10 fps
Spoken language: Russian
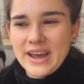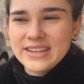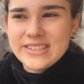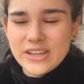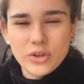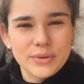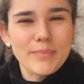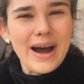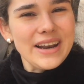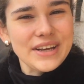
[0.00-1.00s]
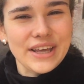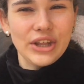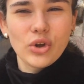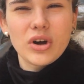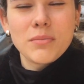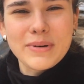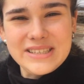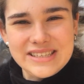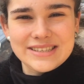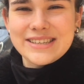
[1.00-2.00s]
Они делают маленькие, но
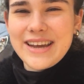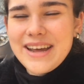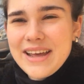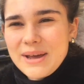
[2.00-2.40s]
композиции.